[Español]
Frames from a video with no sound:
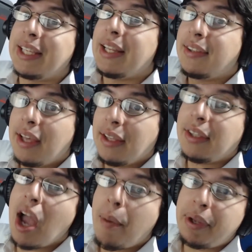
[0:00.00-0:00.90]
deseas
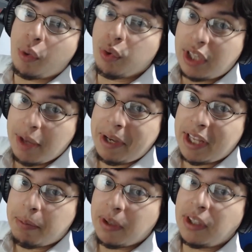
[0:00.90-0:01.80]
que hable de algún tema en
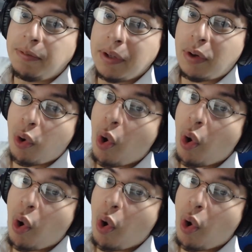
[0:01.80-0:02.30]
específico